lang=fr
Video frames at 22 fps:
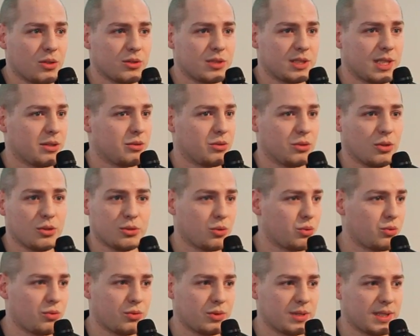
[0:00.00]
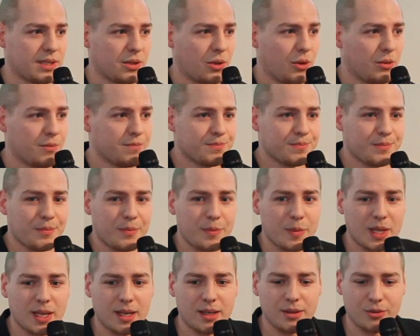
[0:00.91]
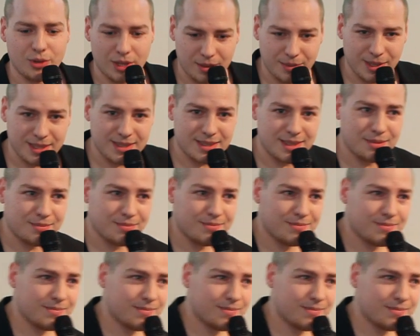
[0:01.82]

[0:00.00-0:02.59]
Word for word: ordinateur, sur tous vos écrans. Voilà, merci.